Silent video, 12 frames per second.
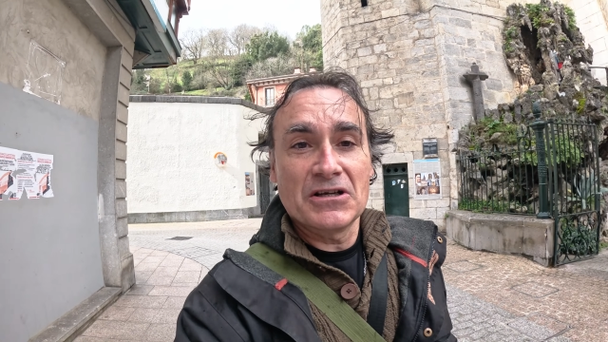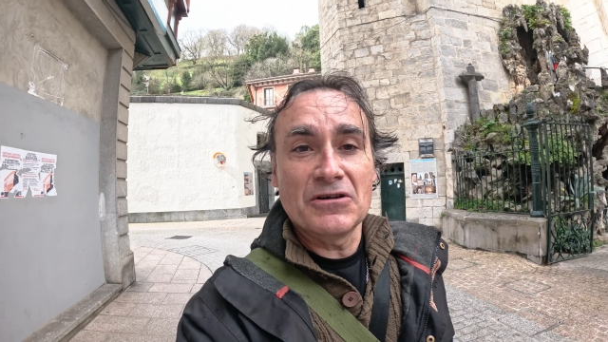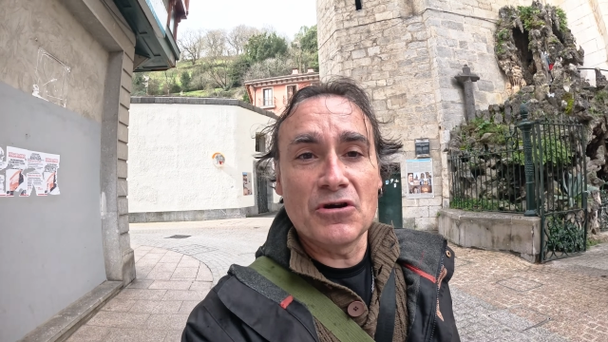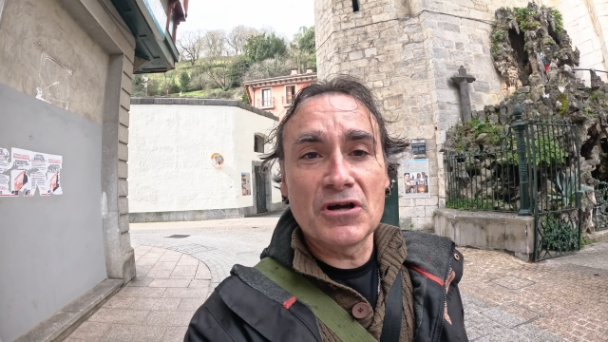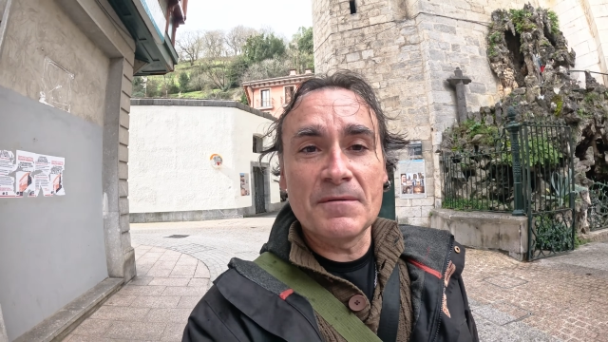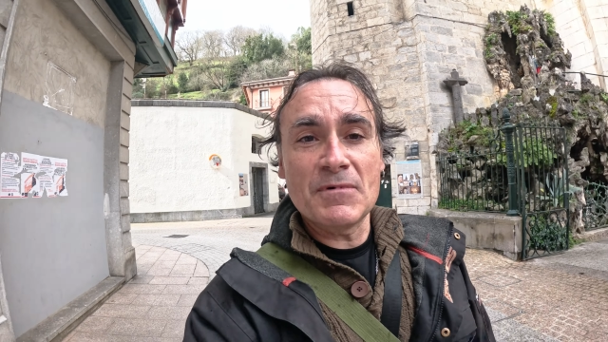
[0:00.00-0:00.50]

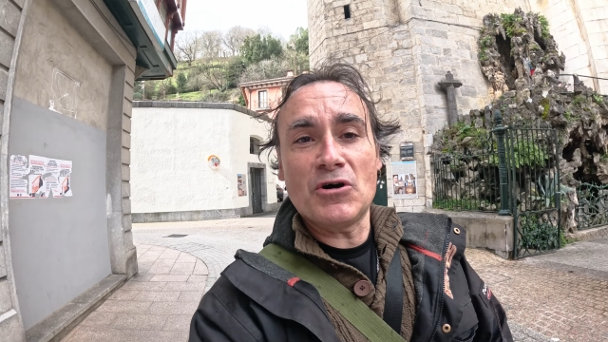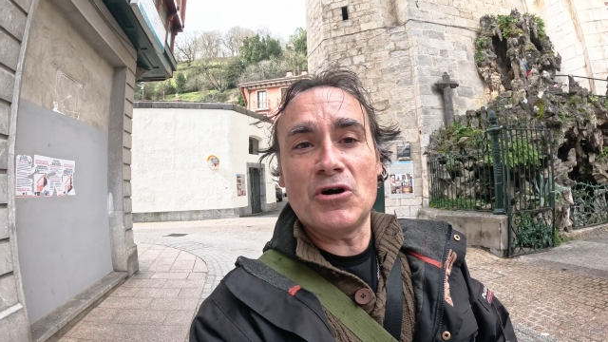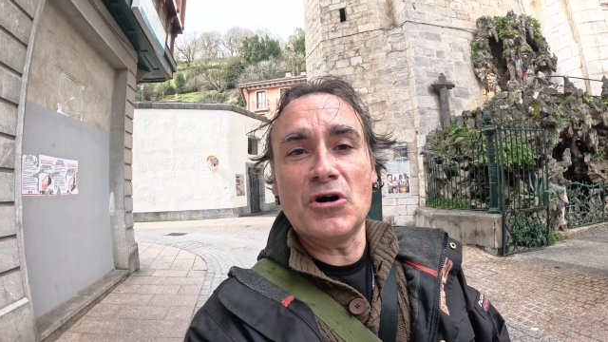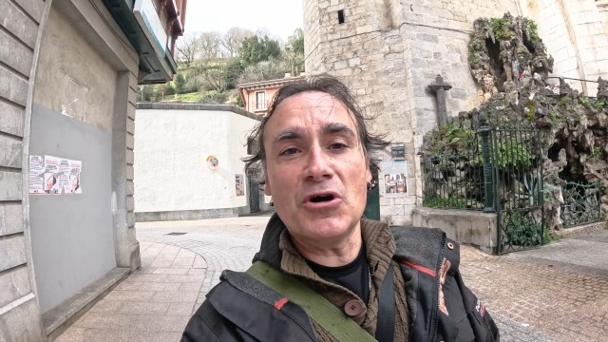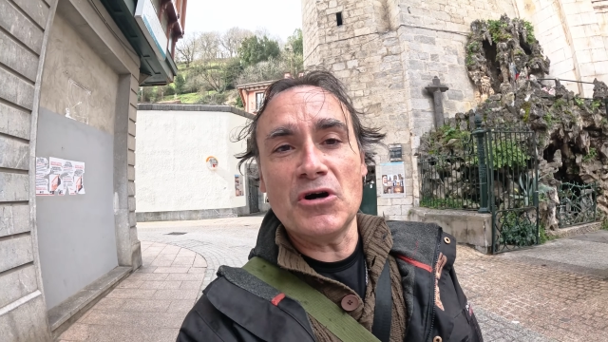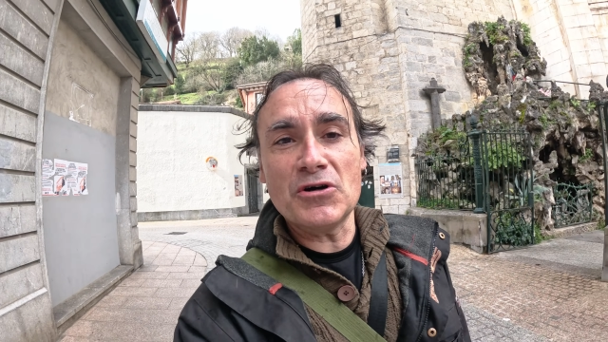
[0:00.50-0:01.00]
Lo que
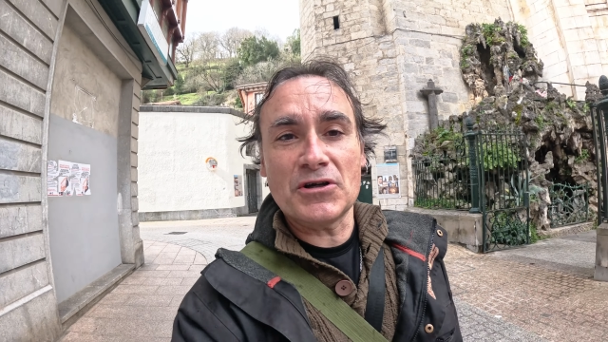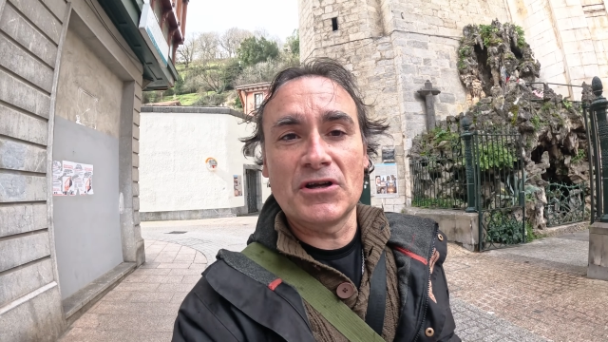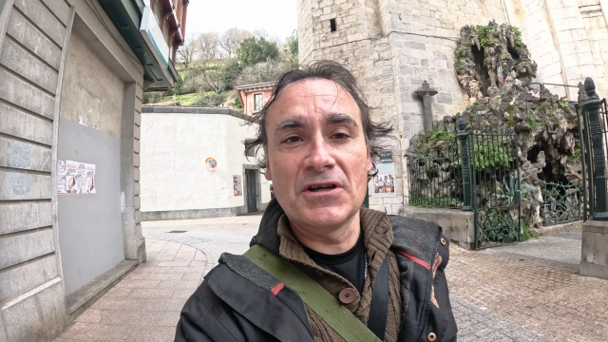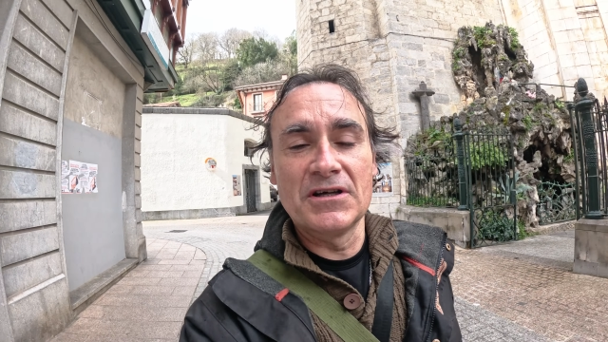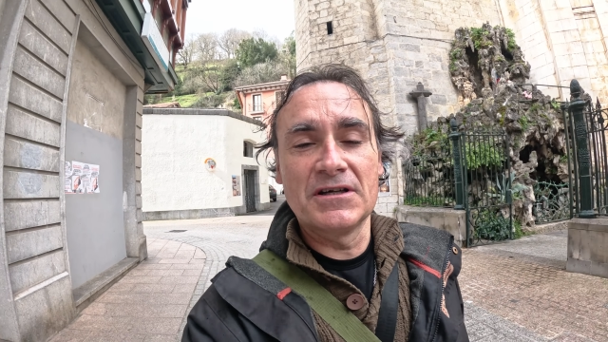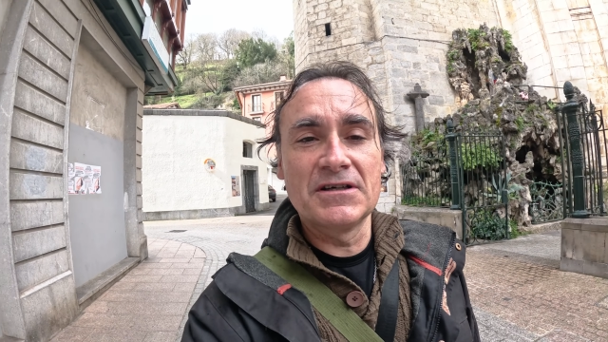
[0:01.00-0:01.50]
mejor
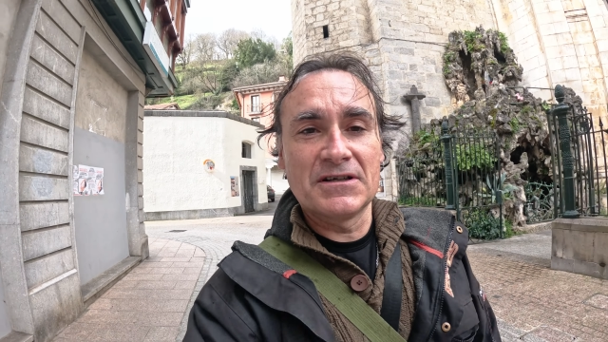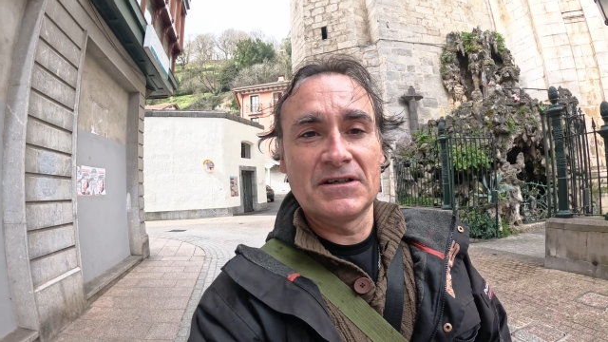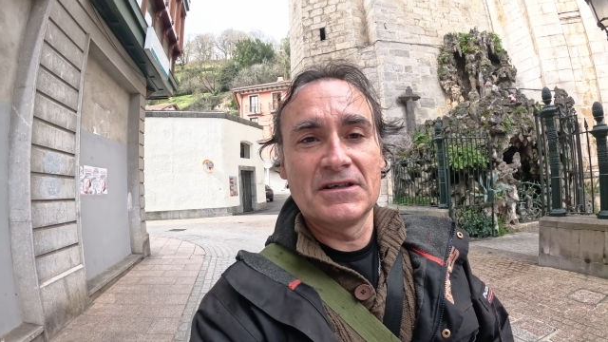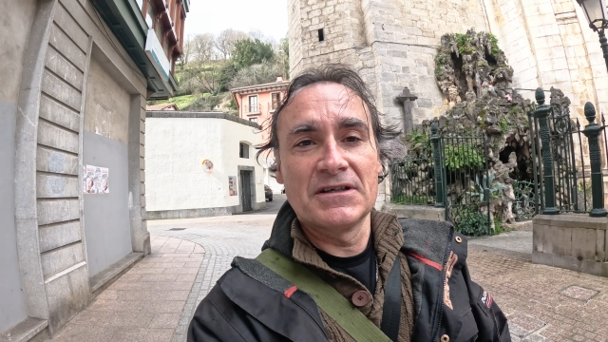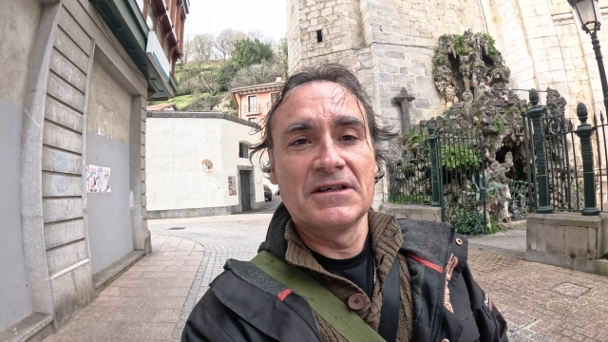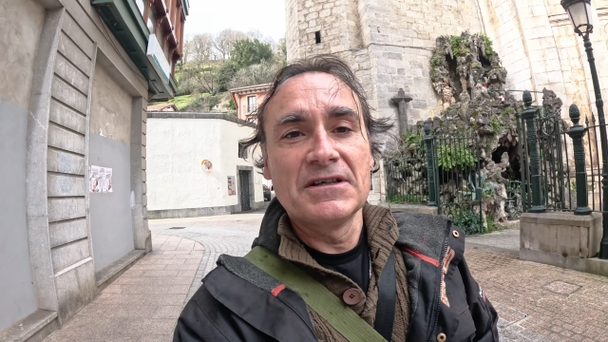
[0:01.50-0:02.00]

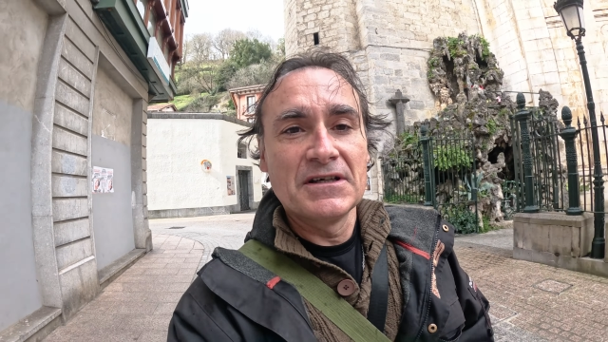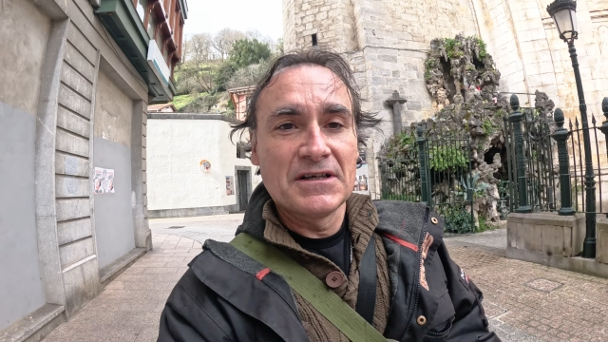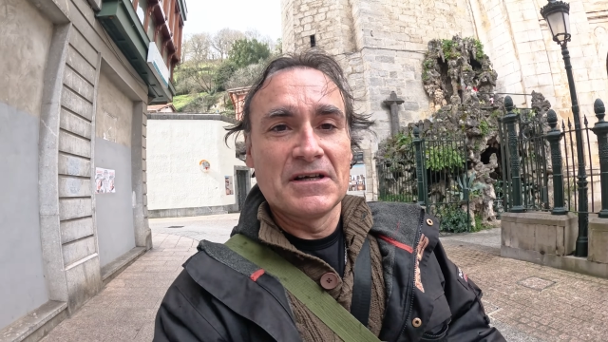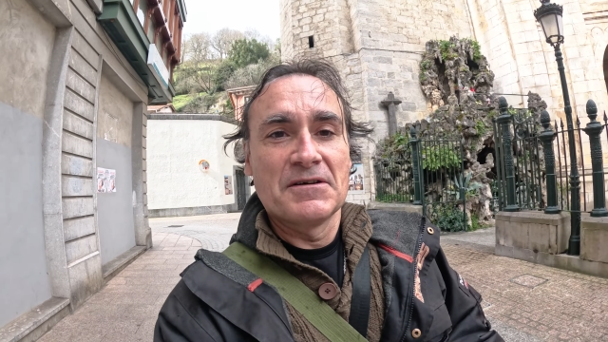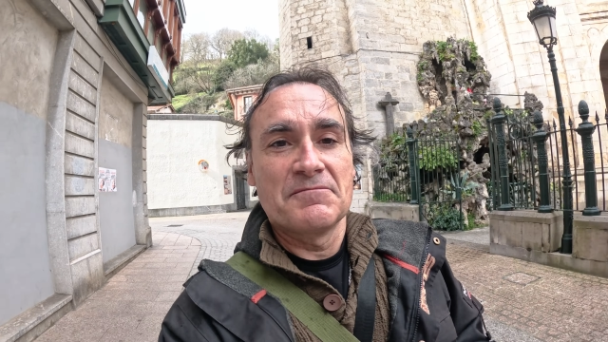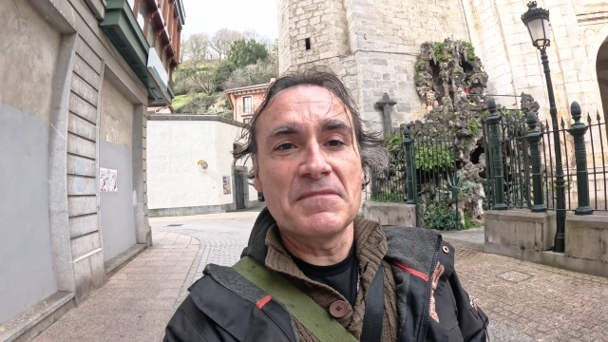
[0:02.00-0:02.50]

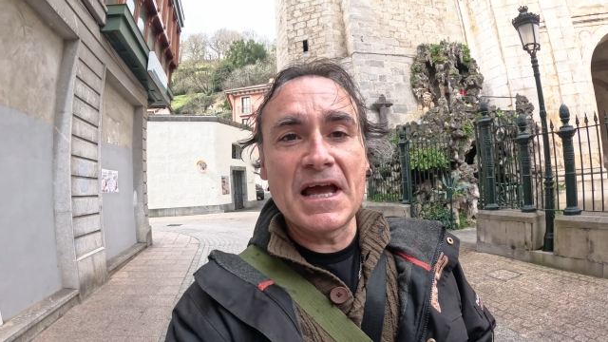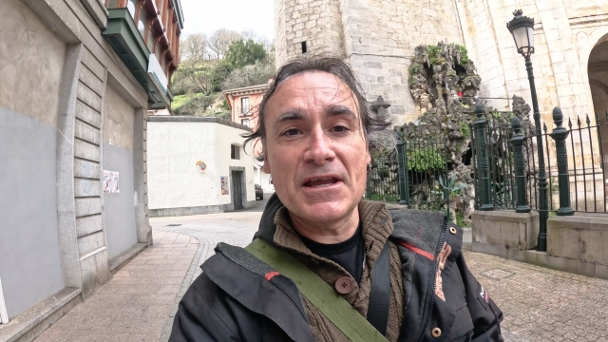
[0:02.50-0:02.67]
me